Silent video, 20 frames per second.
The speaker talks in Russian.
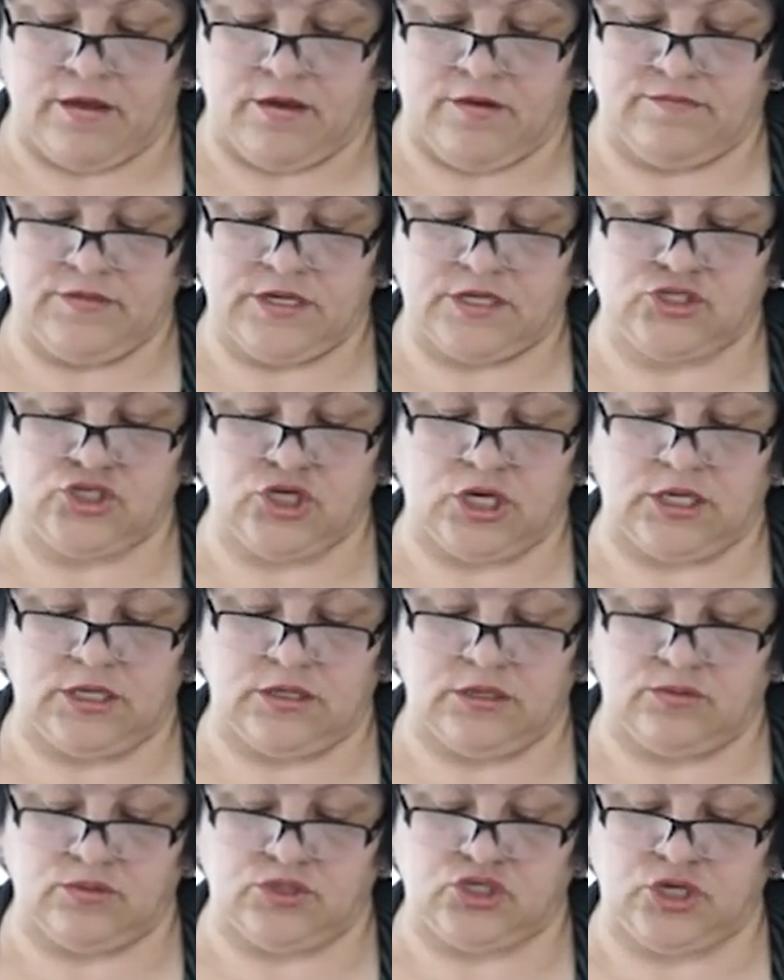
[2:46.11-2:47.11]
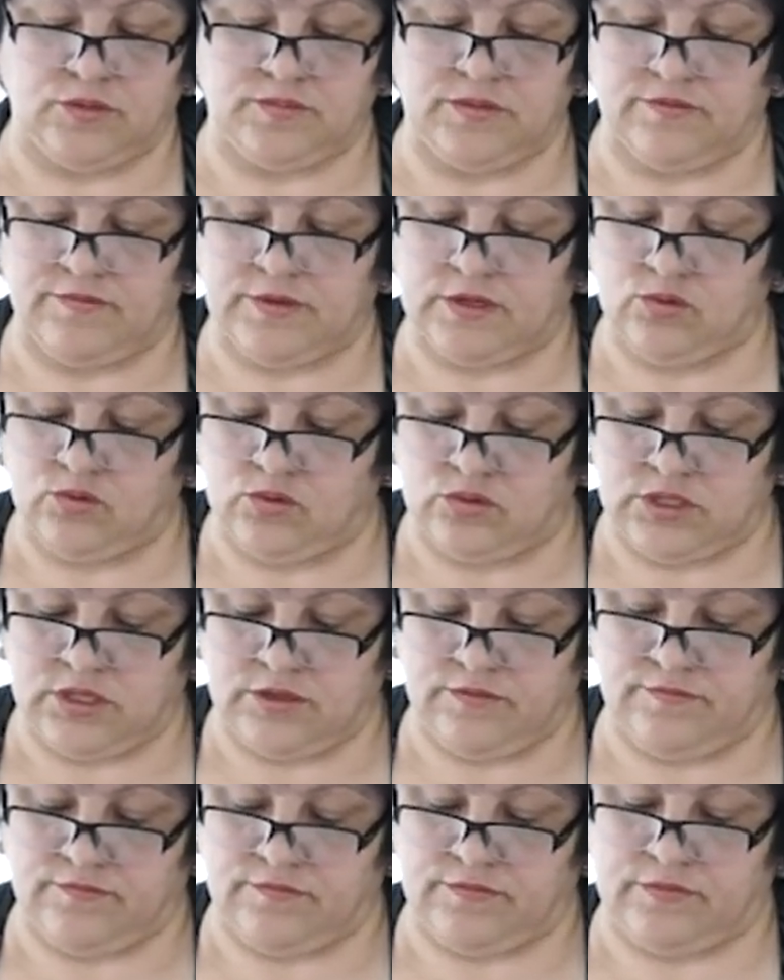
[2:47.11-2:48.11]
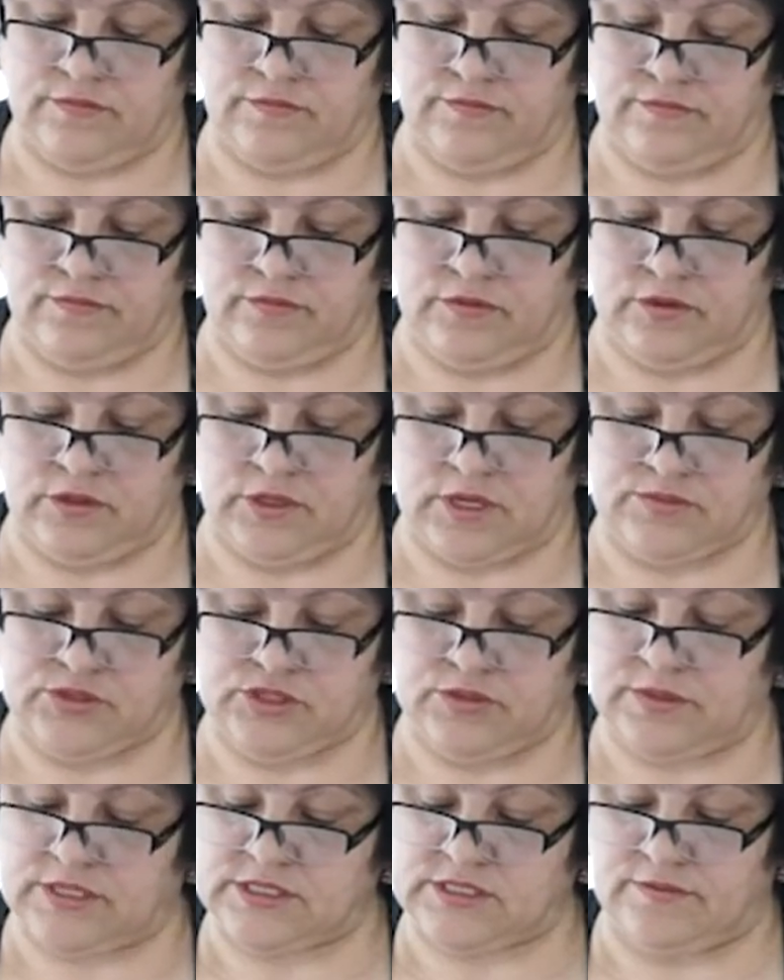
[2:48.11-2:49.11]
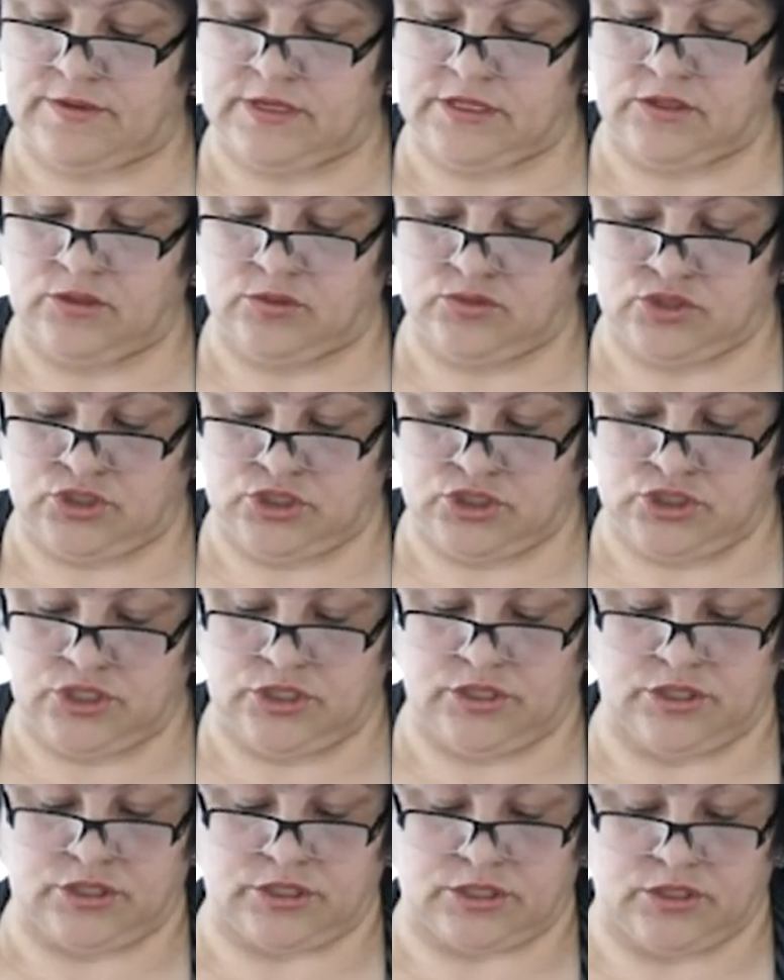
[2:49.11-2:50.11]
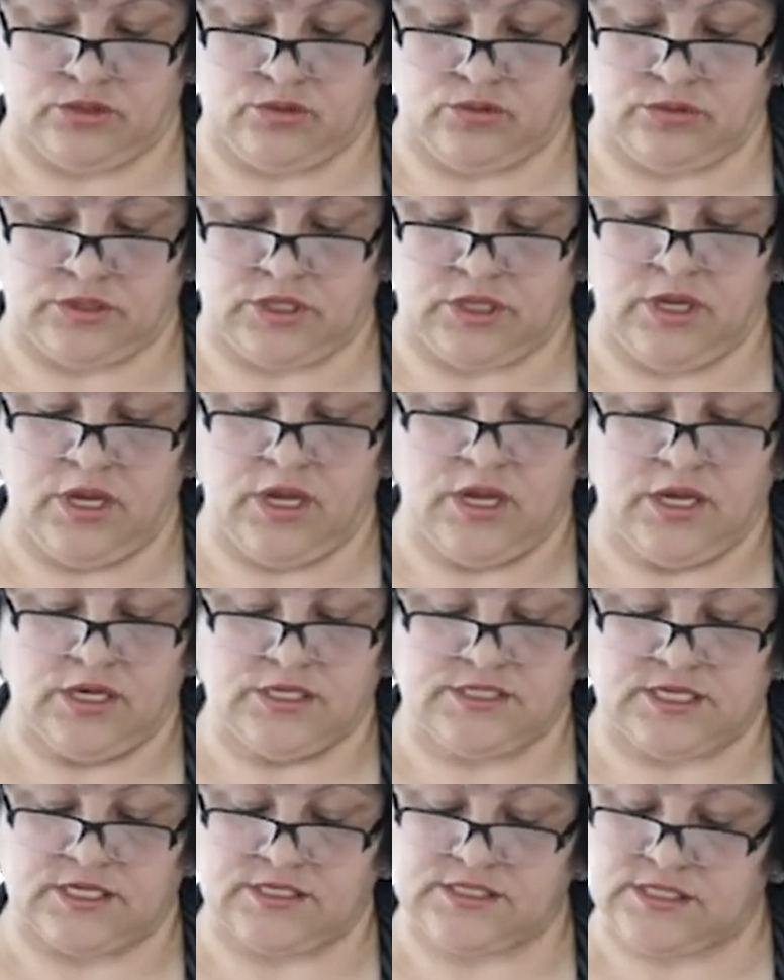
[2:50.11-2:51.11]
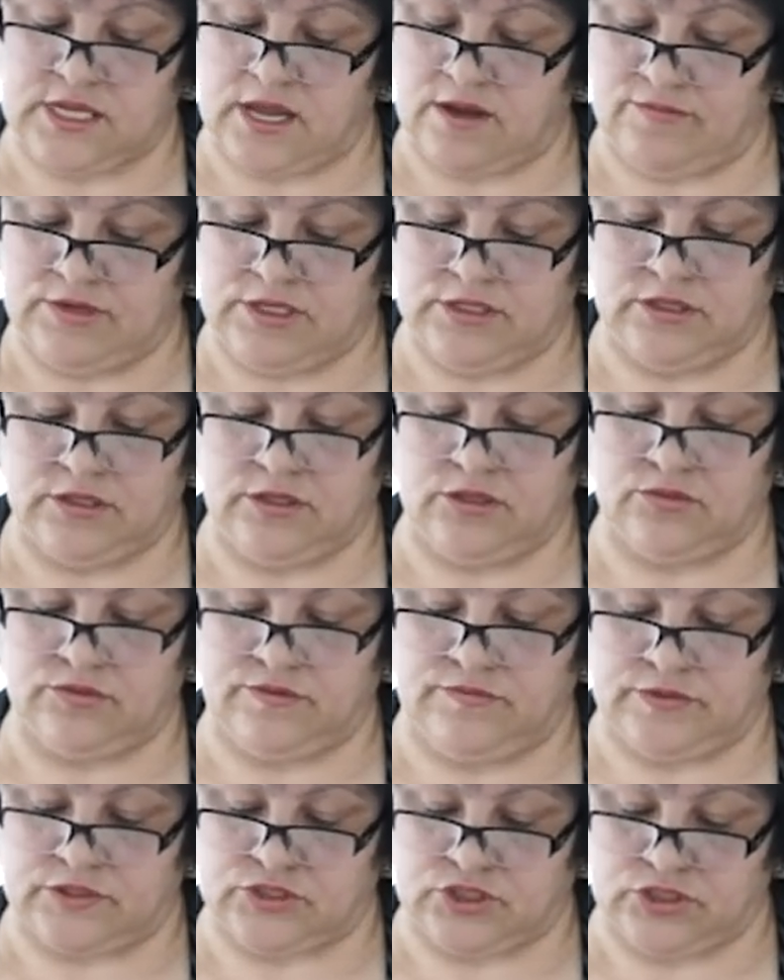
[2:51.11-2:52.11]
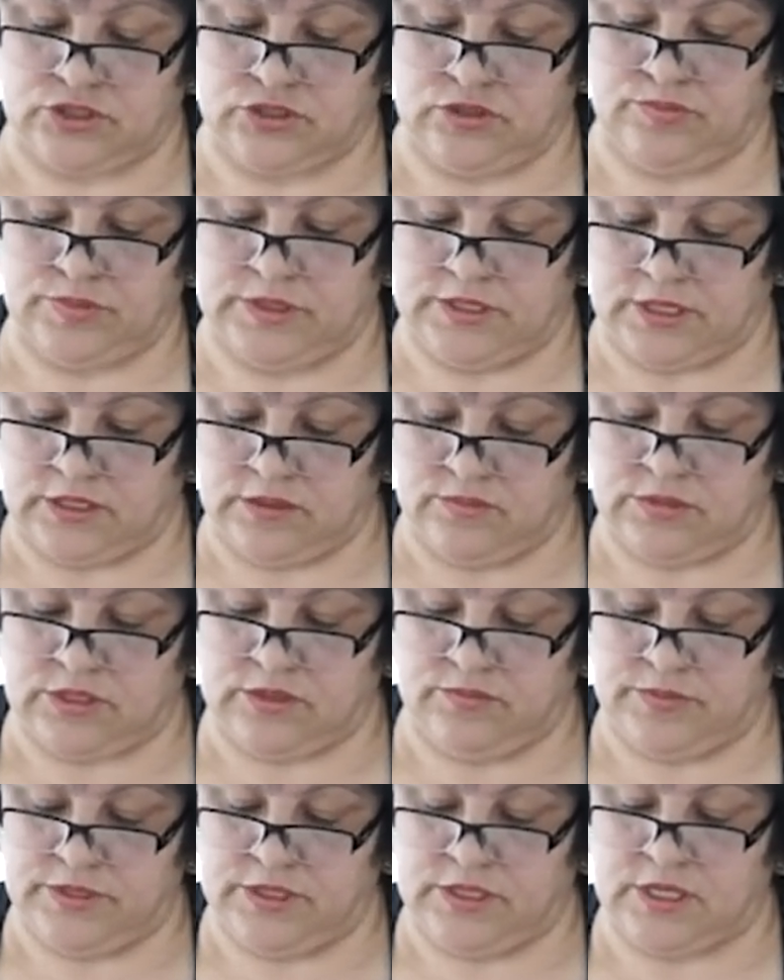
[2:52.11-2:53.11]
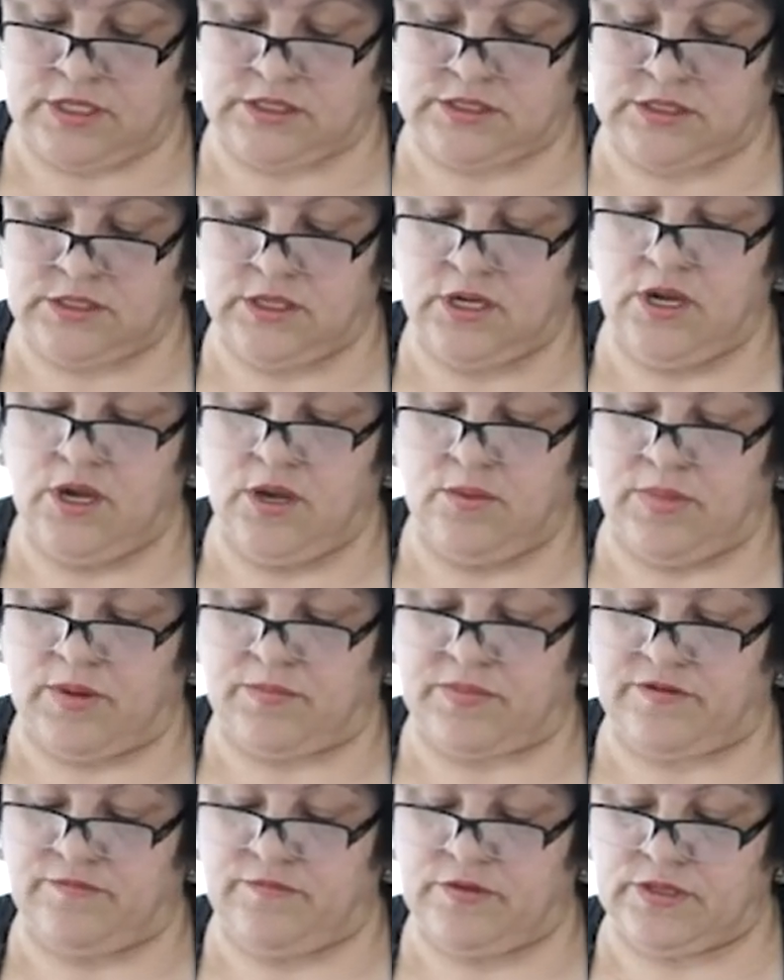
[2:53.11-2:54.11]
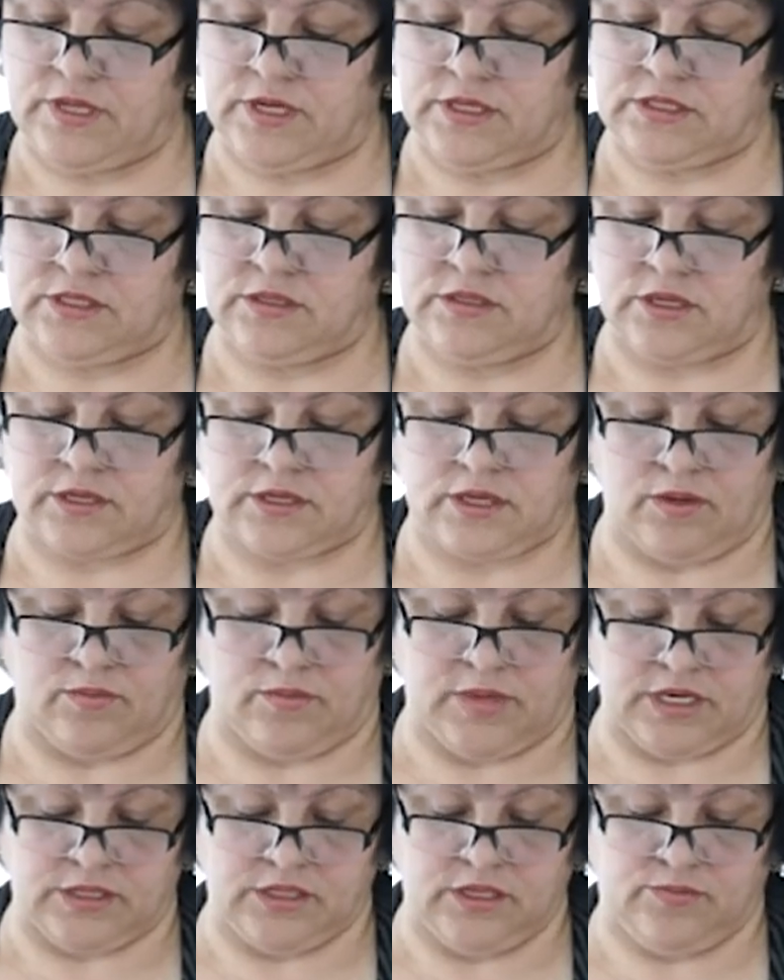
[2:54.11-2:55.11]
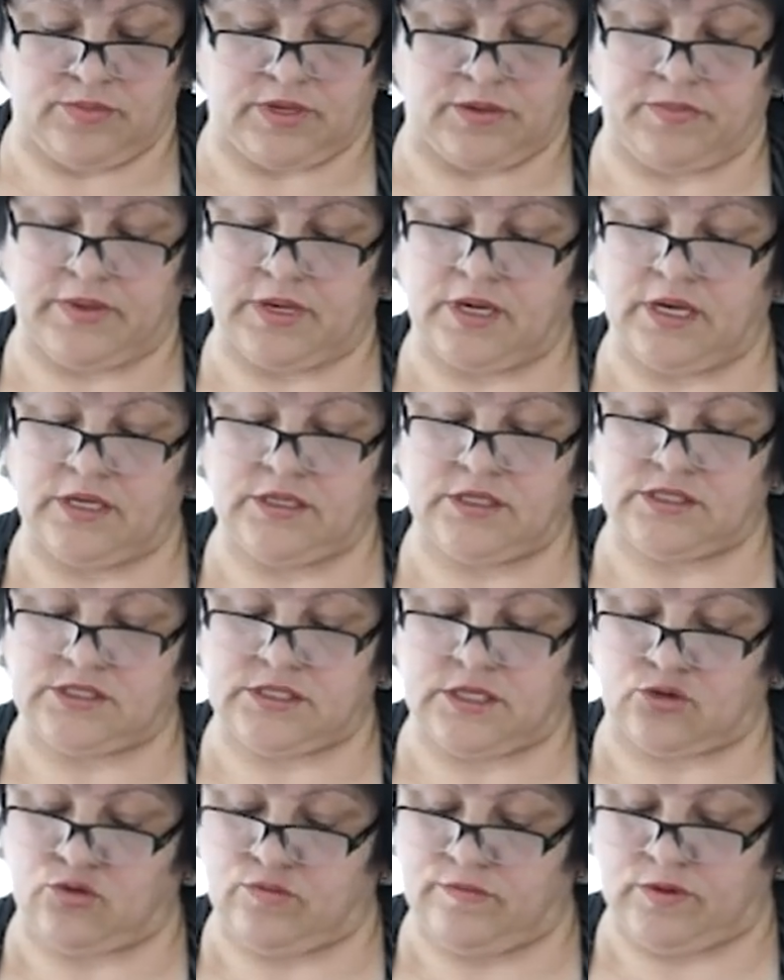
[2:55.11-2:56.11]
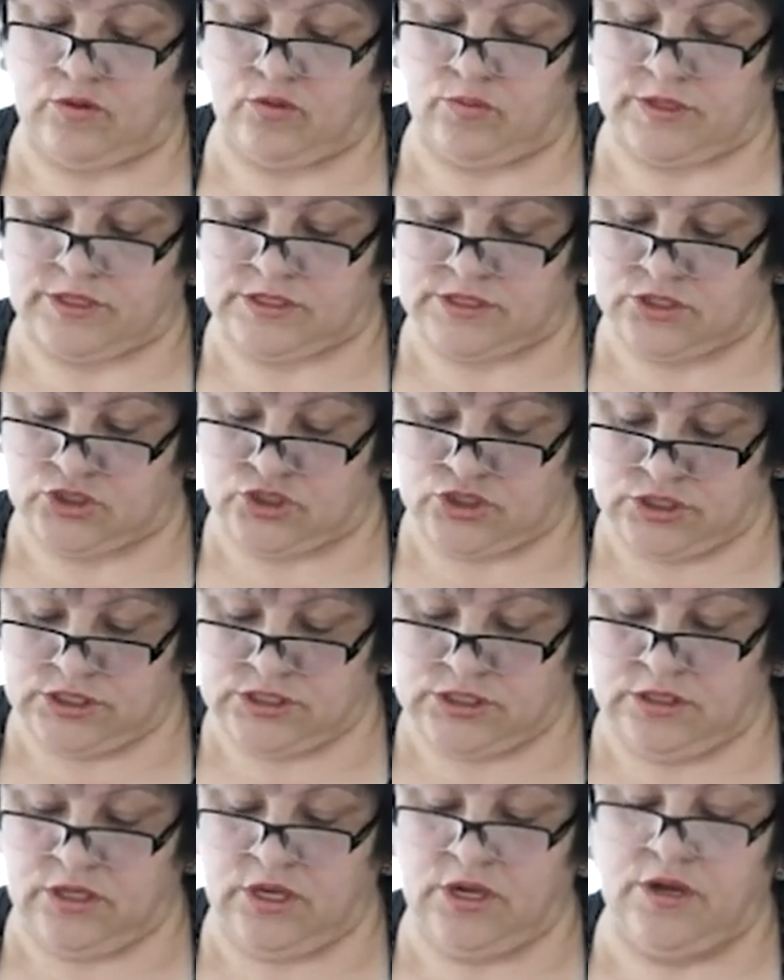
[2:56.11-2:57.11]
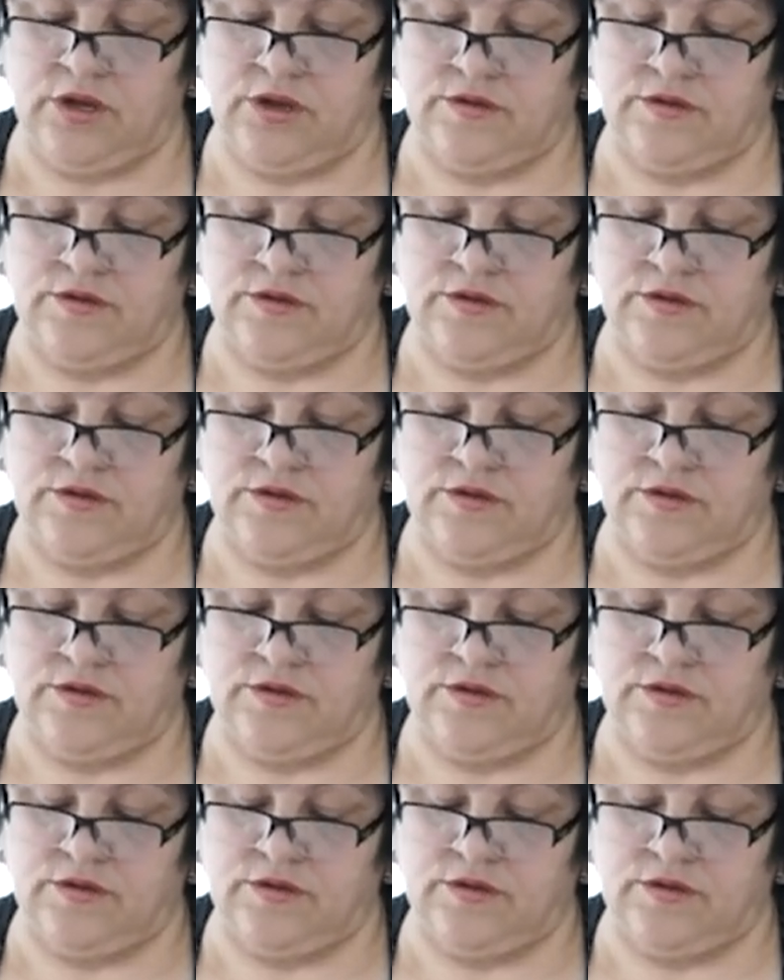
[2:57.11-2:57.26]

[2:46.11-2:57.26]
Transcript: В начале учебного года в общеобразовательных учреждениях района составлены и утверждены планы мероприятий по профилактике наркомании, пропаганде здорового образа жизни,